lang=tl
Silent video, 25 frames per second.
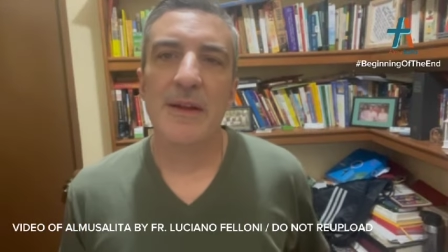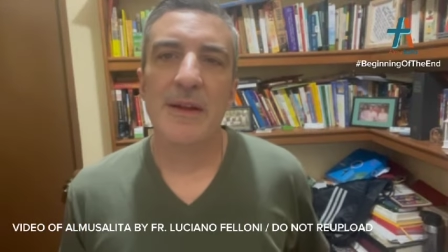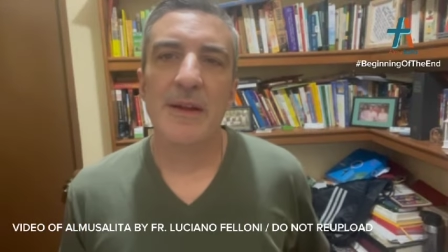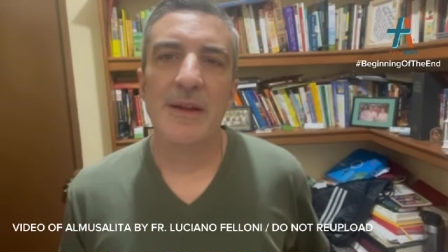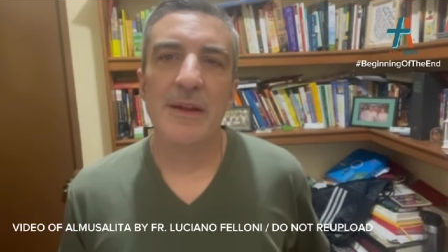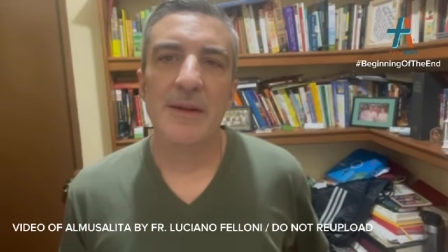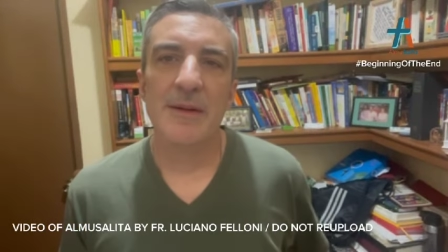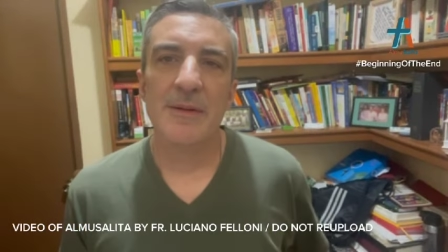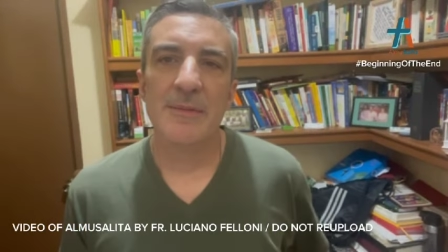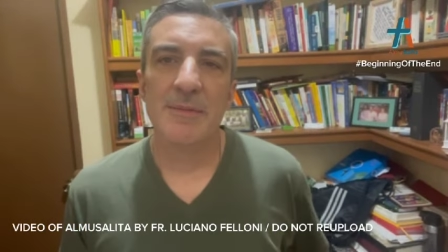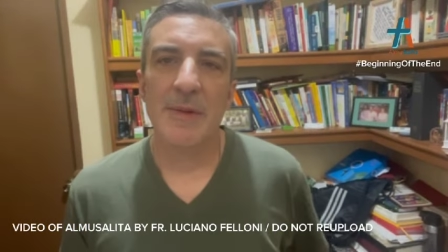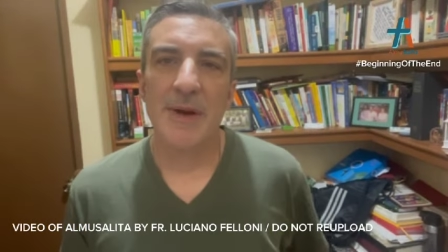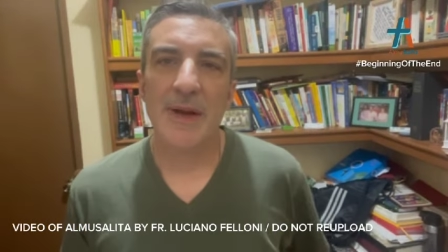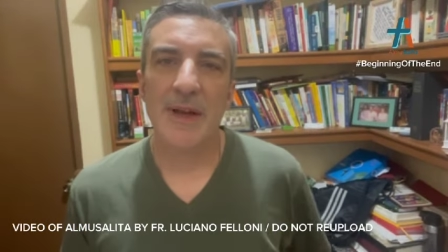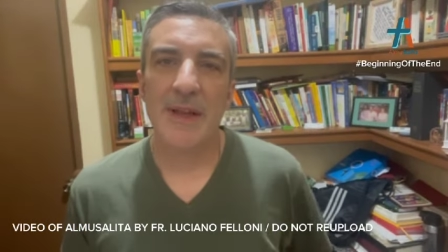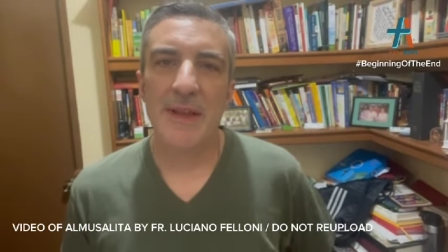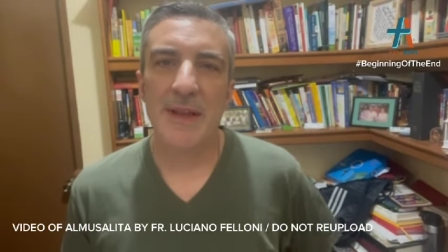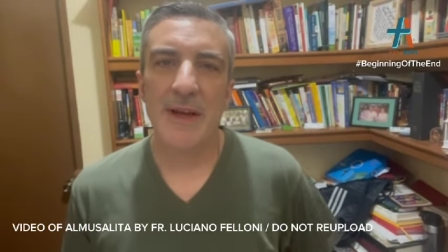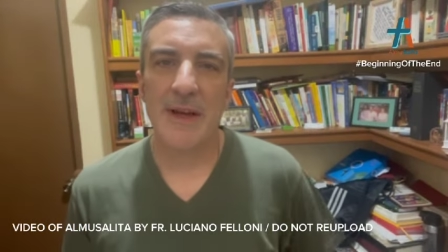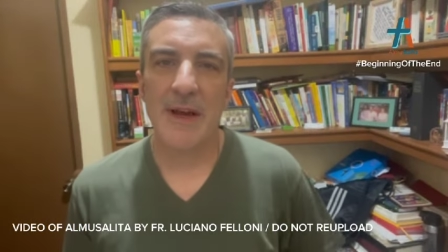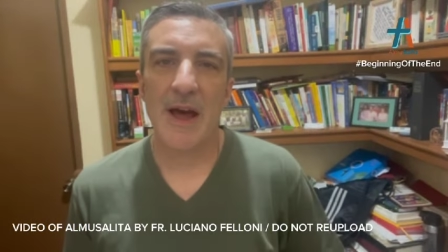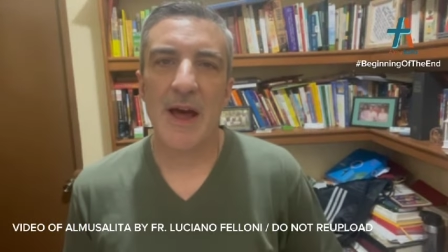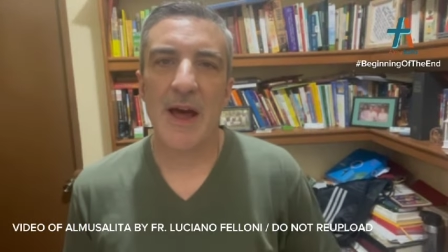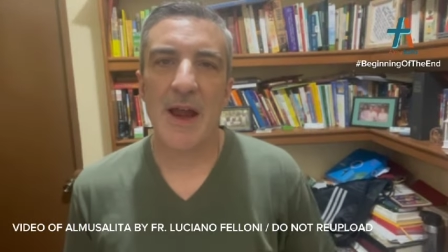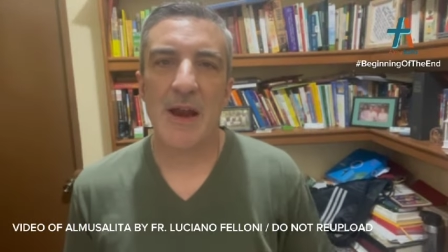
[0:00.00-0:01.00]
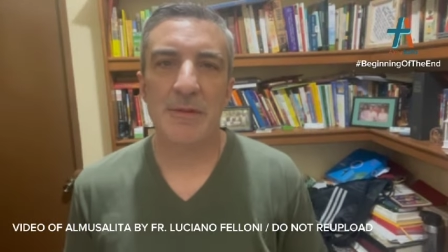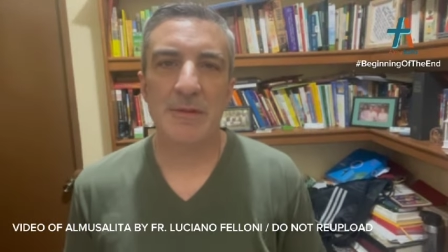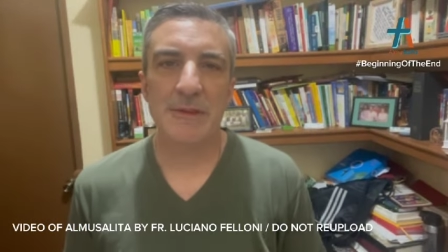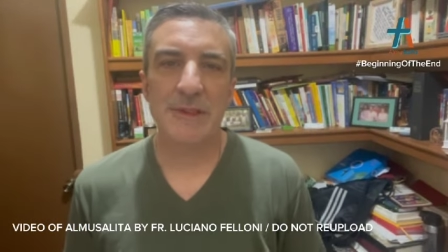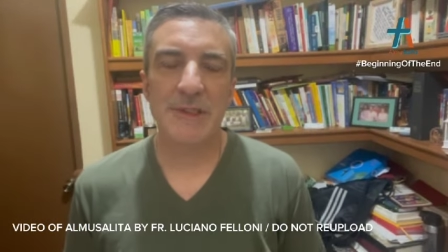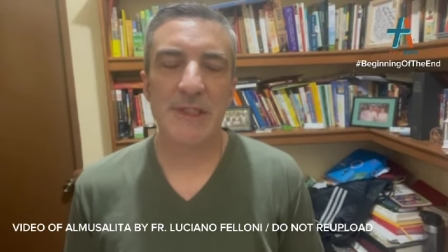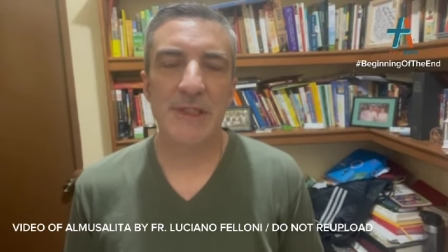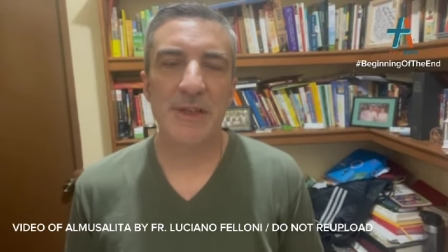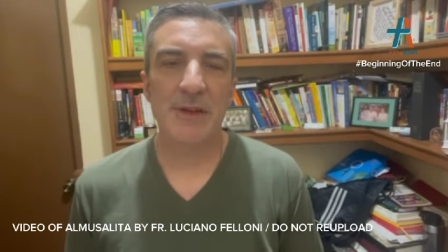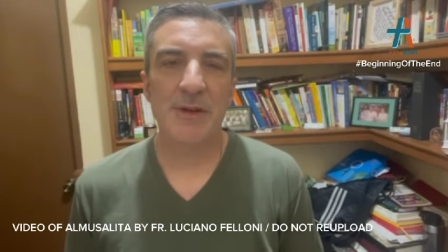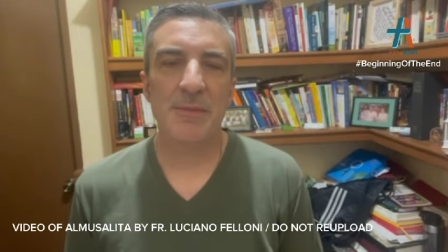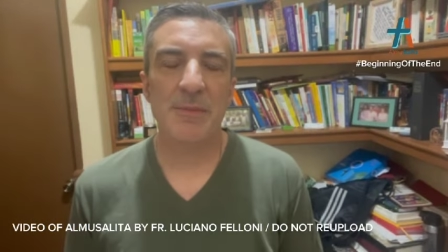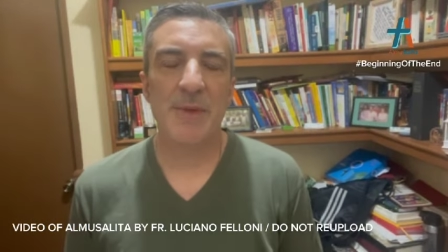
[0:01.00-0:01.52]
Magandang araw sa
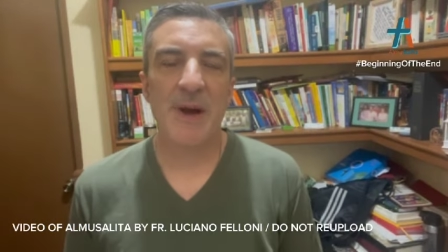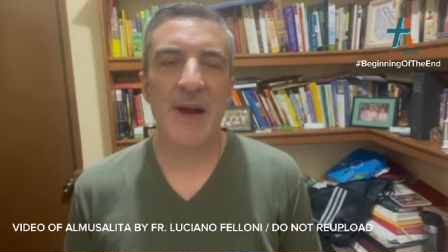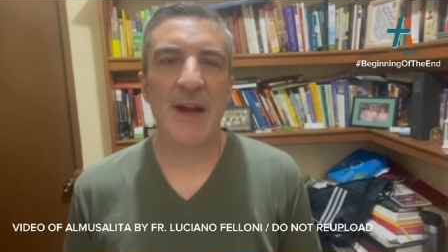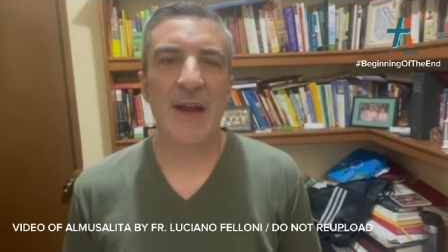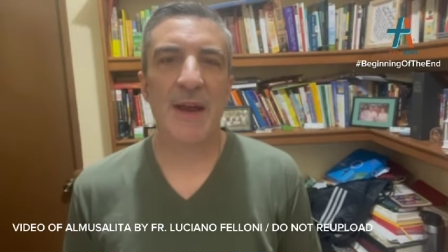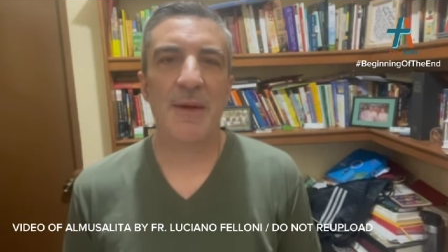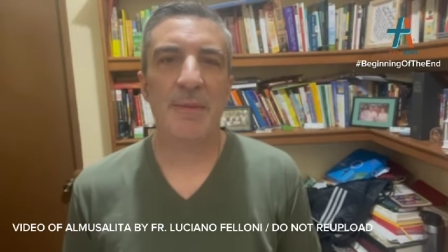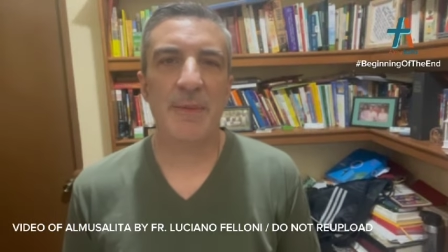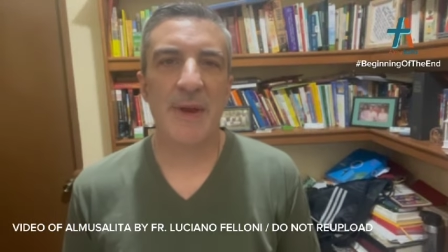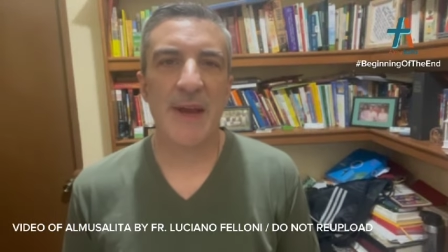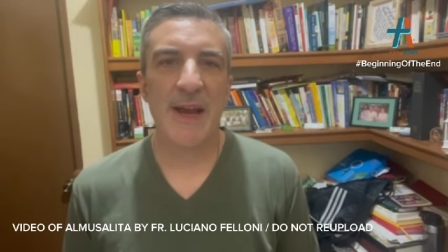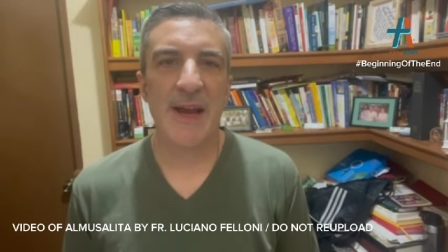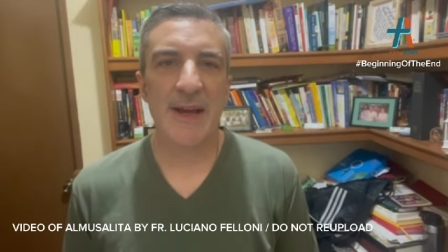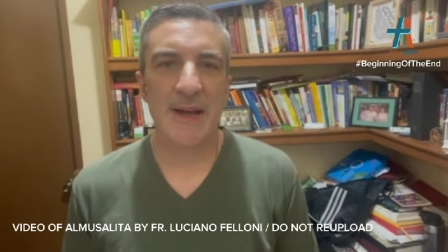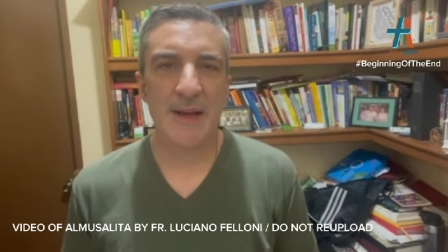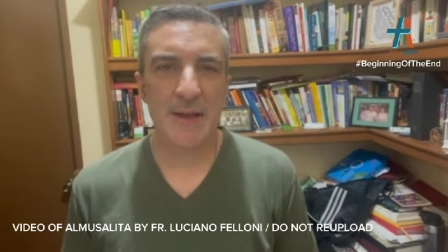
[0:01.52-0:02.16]
inyo mga kaibigan.